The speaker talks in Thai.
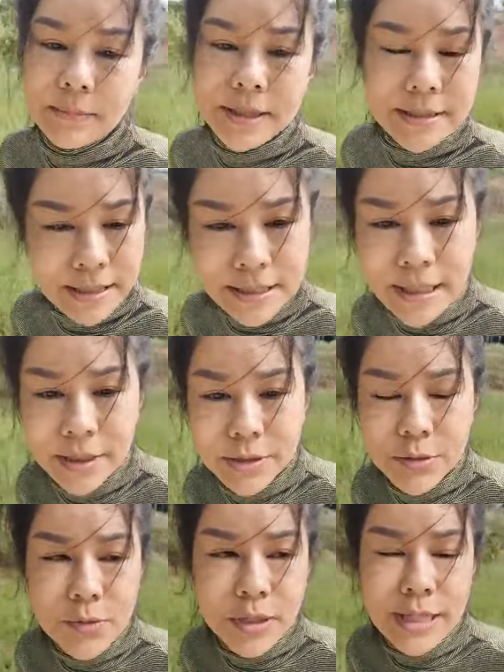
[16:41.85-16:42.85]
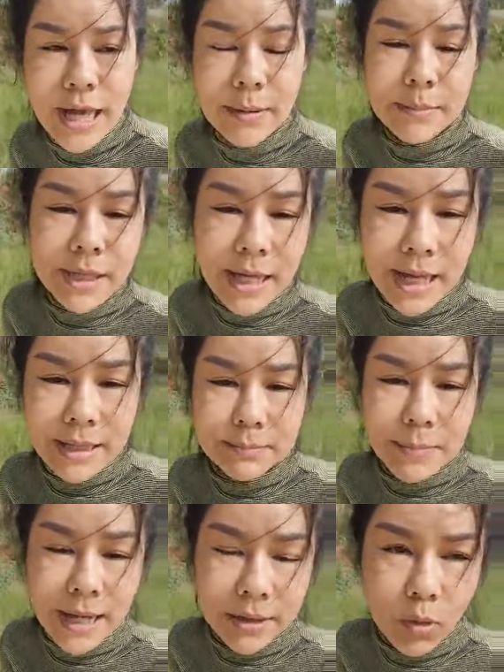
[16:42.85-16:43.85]
มีสติทุกขณะมีการ
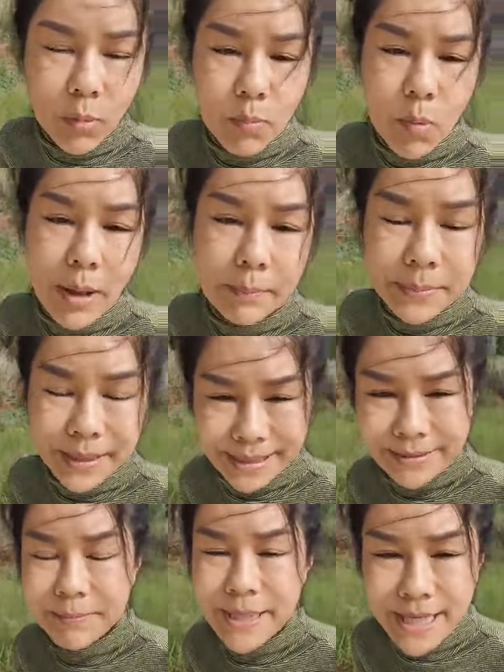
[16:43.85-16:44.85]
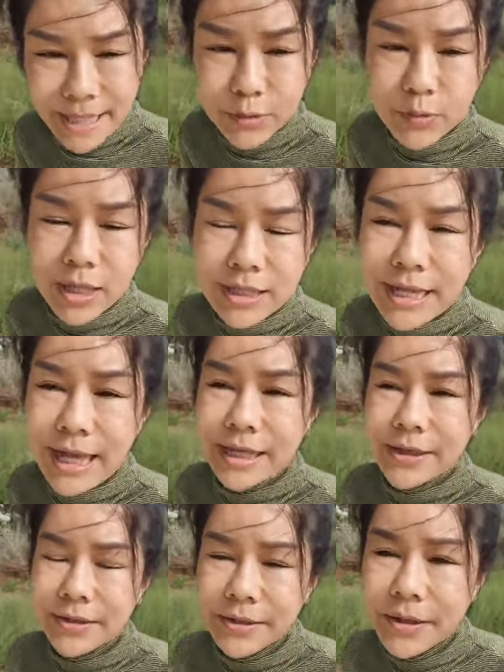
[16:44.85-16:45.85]
ปารบความเพียรอยู่ข้างใน
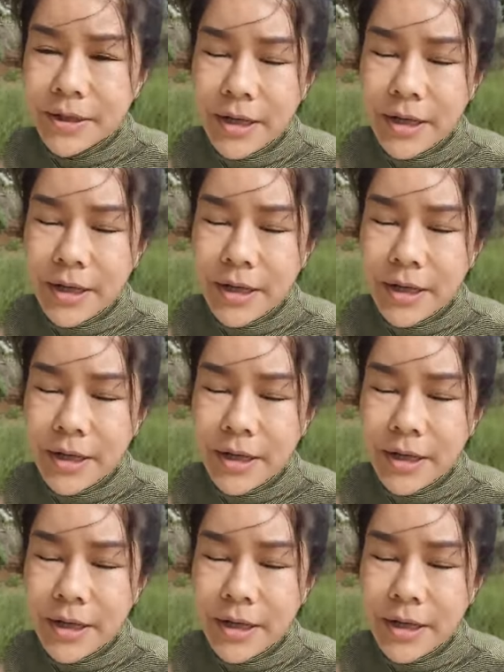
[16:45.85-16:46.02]
เนาะ